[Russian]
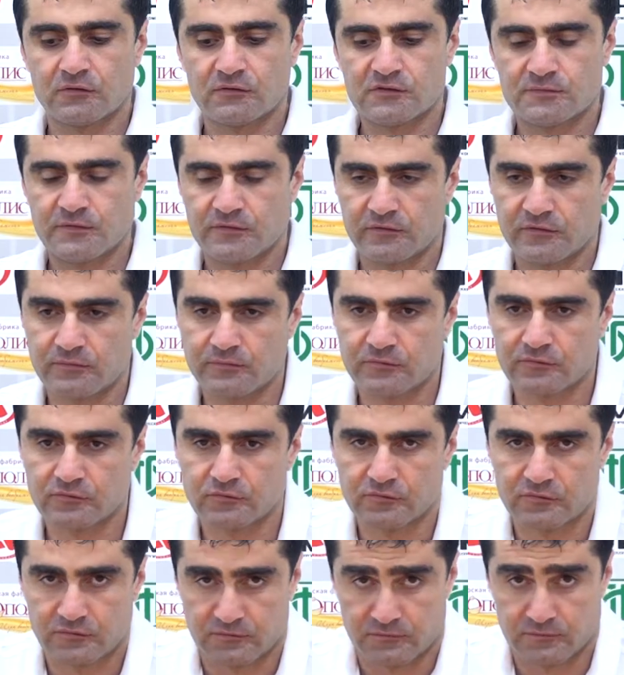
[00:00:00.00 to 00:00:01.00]
с первых
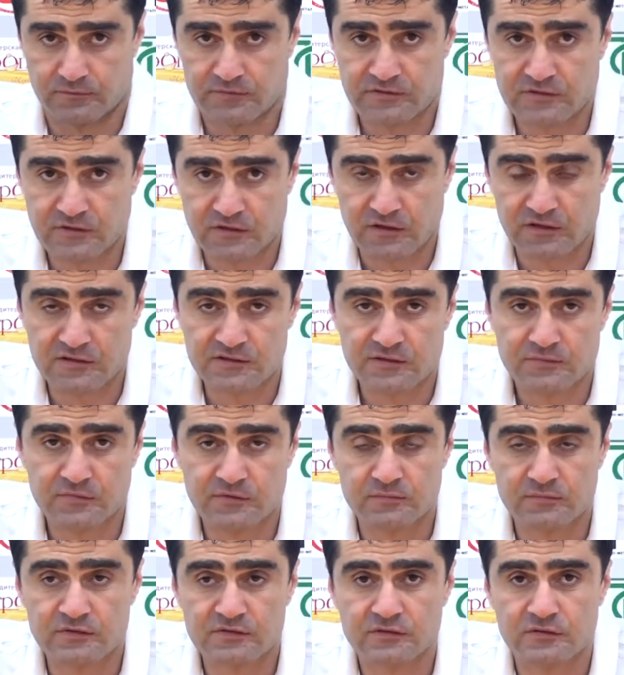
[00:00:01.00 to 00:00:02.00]
минут старались
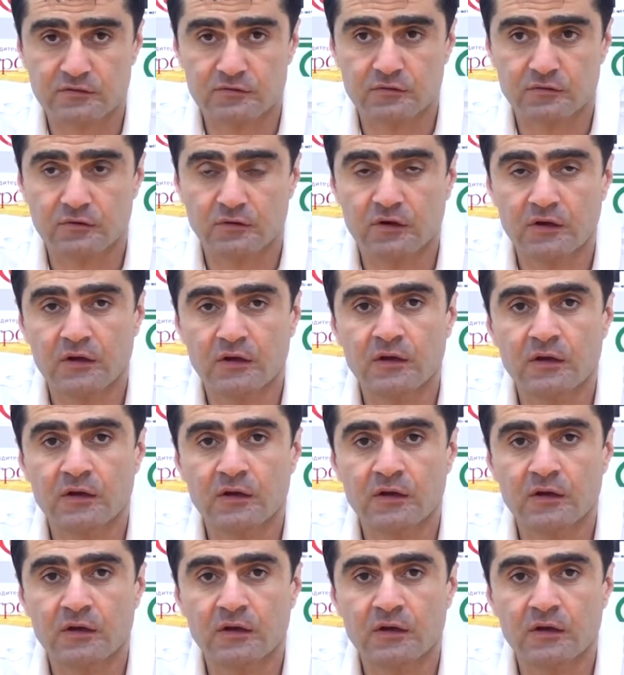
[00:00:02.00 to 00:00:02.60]
забить быстрый гол,